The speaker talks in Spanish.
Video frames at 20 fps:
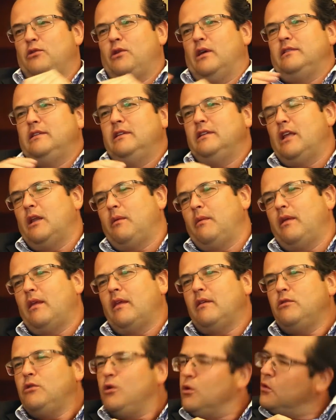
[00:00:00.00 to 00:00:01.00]
ciudades
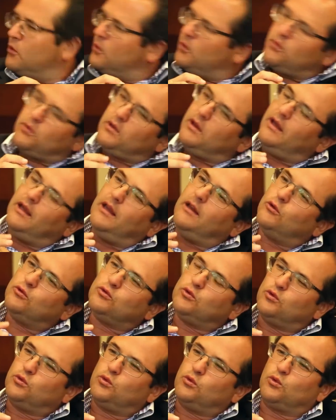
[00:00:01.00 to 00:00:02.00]
intermedias, yo creo que los
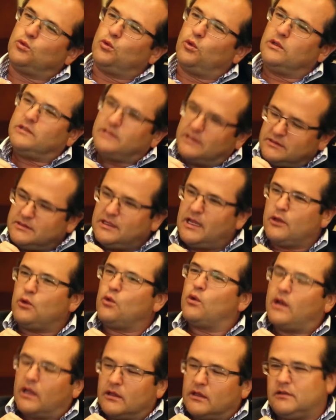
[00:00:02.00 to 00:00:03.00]
constructores este
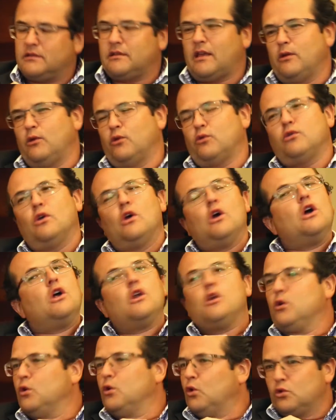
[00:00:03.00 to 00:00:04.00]
año, gracias a Dios,
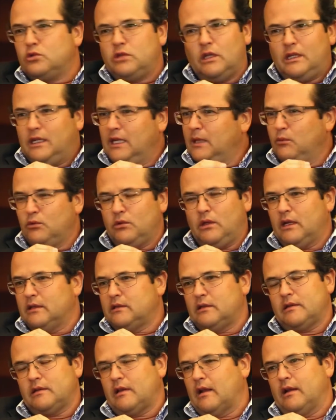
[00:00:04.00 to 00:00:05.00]
no sentimos la
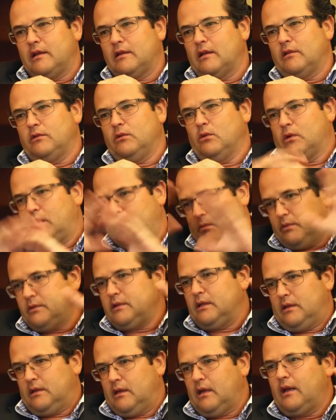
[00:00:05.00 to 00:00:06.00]
desaceleración que
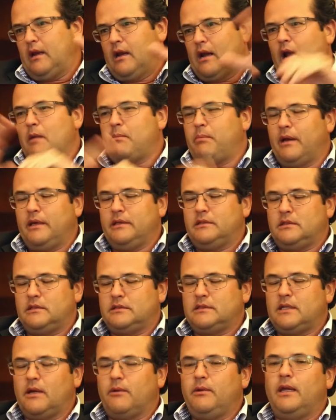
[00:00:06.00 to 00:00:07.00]
pues en general el país
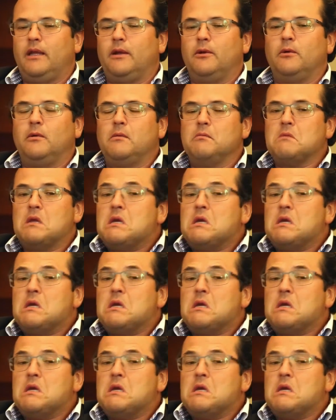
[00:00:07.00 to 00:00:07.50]
está viendo.